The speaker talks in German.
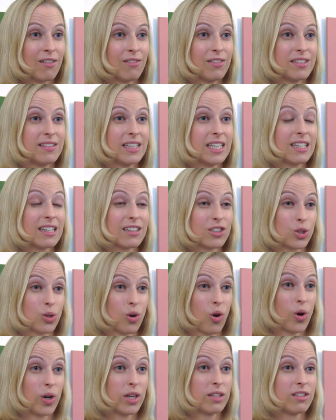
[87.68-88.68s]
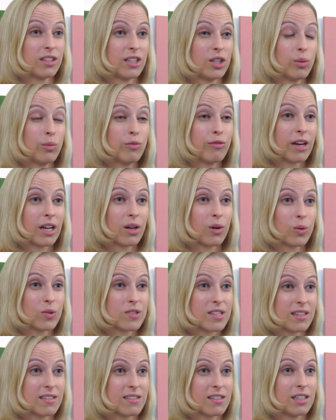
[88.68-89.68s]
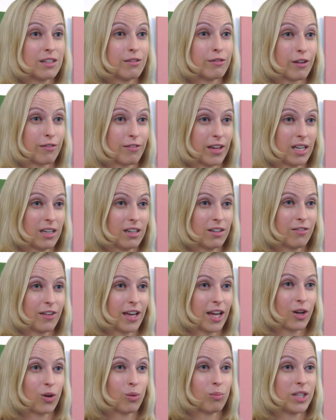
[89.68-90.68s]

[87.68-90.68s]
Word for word: Wir sehen, dass schon heute die Umwandlungssätze, die verwendet werden,